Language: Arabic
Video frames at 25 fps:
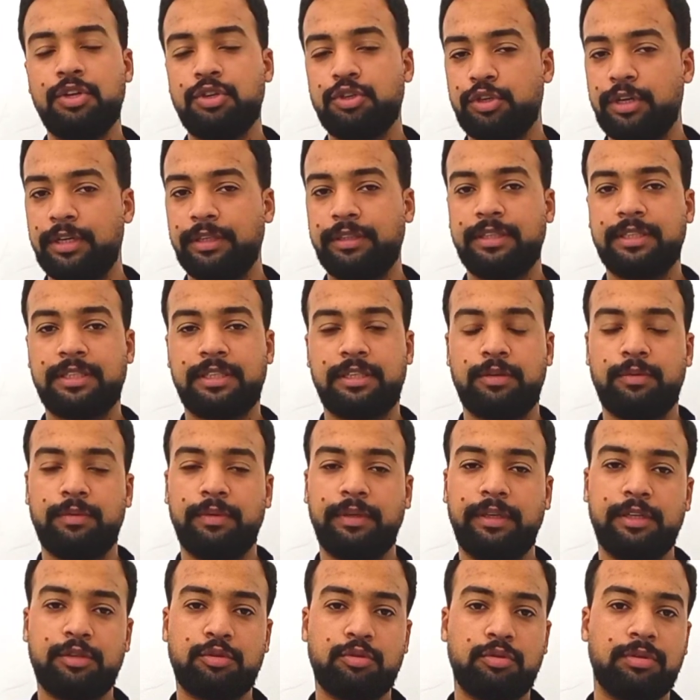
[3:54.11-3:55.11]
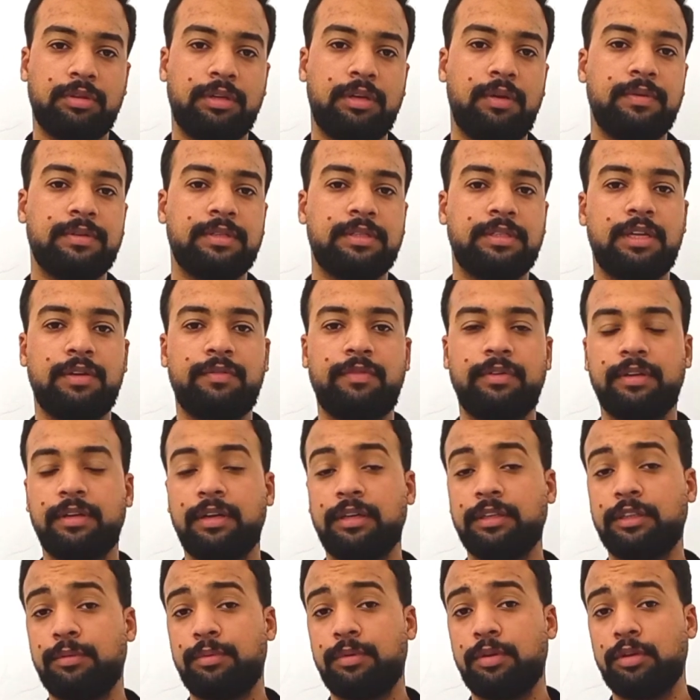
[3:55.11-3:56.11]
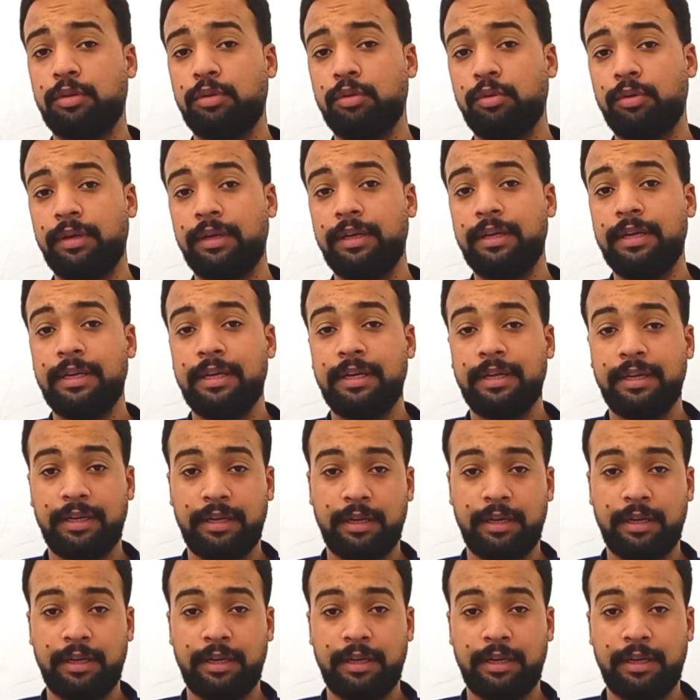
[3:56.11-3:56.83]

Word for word: شهاده الثانويه صوره جواز السفر اختبارات لغه